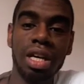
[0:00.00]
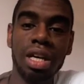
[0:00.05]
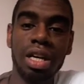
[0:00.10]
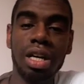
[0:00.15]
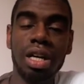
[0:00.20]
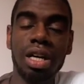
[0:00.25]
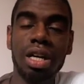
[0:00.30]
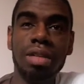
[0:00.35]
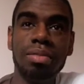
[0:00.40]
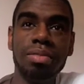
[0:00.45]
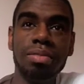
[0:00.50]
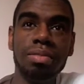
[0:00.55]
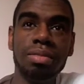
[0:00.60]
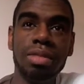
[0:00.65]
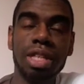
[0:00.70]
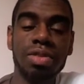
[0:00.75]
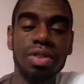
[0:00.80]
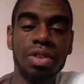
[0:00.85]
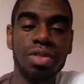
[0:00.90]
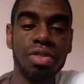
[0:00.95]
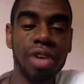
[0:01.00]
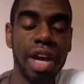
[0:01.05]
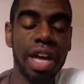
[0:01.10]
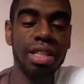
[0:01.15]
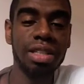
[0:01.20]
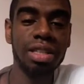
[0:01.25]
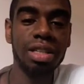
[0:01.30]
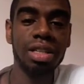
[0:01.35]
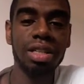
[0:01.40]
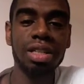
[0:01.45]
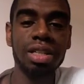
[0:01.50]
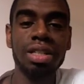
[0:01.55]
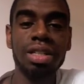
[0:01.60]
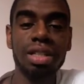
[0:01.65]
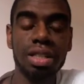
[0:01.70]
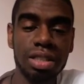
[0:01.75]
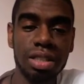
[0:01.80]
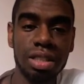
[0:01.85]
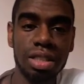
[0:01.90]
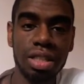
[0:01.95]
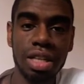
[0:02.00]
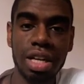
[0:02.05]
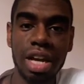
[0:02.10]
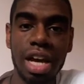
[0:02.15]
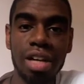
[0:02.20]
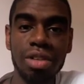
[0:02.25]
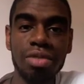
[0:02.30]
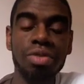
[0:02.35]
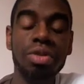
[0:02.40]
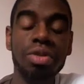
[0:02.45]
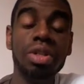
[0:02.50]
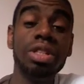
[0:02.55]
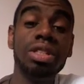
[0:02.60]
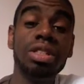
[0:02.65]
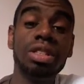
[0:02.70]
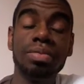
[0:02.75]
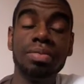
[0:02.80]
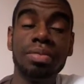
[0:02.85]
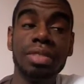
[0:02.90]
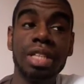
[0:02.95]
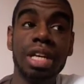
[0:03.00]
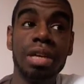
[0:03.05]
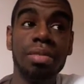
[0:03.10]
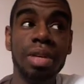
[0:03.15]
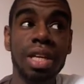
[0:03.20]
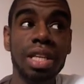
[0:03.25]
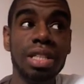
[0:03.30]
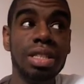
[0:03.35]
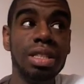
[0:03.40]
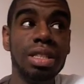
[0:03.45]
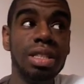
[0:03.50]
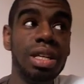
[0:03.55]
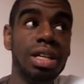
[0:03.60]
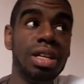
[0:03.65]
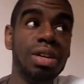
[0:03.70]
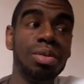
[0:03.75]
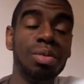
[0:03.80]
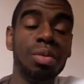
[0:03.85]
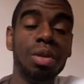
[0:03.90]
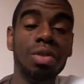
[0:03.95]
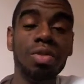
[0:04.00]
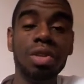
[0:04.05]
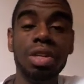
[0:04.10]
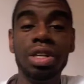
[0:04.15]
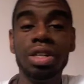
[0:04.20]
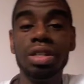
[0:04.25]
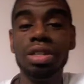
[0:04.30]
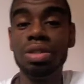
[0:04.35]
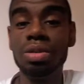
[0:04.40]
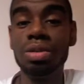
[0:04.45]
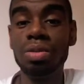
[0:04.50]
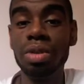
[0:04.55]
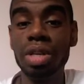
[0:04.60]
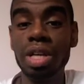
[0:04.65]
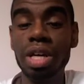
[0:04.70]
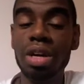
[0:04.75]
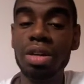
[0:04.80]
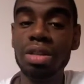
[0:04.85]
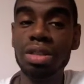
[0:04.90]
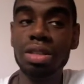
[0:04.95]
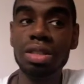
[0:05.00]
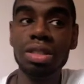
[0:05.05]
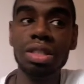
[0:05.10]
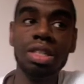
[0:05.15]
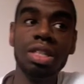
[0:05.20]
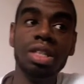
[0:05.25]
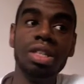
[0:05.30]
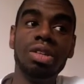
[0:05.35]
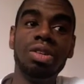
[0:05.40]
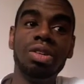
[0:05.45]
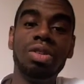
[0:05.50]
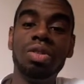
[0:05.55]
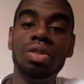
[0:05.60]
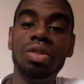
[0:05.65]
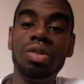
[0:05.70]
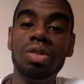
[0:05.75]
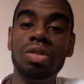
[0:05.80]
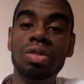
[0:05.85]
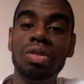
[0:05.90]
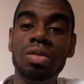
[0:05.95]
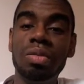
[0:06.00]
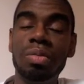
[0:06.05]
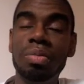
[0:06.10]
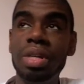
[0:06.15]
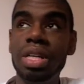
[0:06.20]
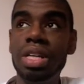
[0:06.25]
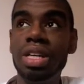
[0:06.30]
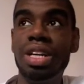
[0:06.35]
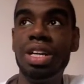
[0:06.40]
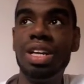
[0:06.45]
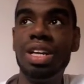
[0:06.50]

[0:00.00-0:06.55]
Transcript: Ähm, das war Freitag, Klagenfurt. Am nächsten Tag habe ich mich wieder in den Zug gehaut und bin